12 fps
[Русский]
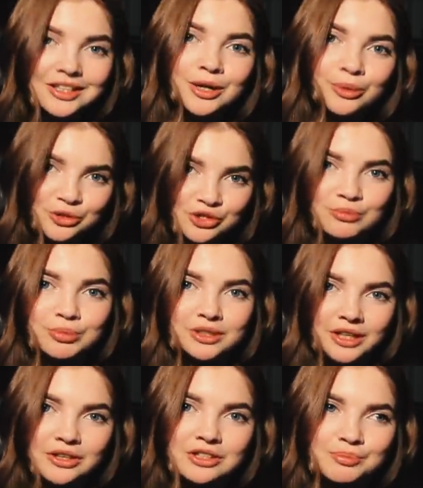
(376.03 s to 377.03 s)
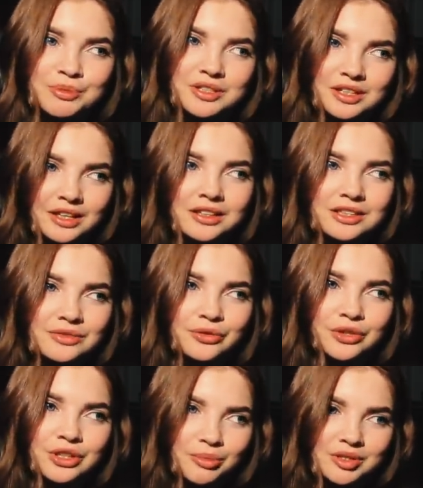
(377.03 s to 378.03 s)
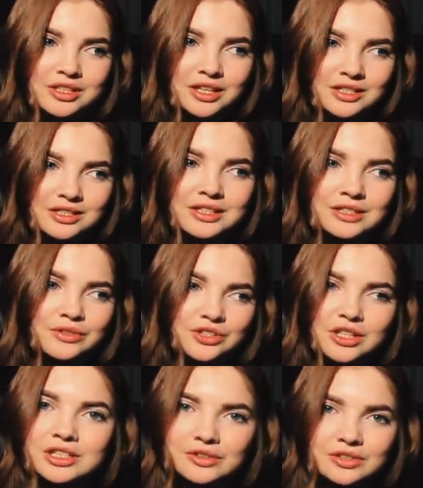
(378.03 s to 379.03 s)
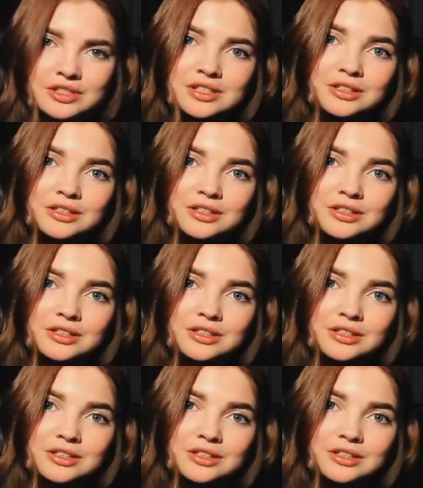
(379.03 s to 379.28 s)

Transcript: И я очень пытаюсь постоянно свой немецкий язык совершенствовать,